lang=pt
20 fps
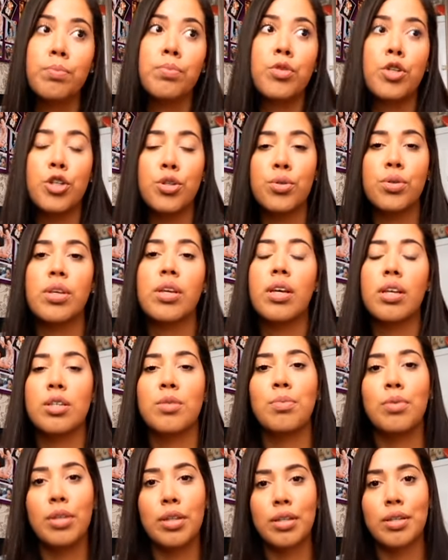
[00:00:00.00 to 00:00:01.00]
Por isso que
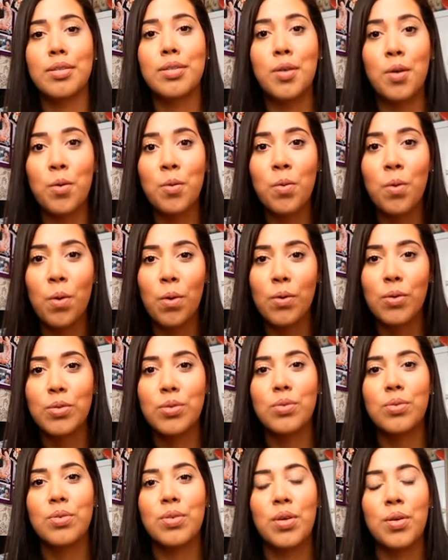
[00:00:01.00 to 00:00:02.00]
as blogueiras que eu
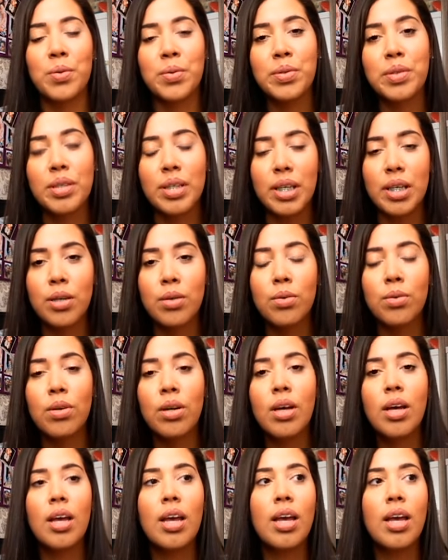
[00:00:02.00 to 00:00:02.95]
gosto, que eu sigo,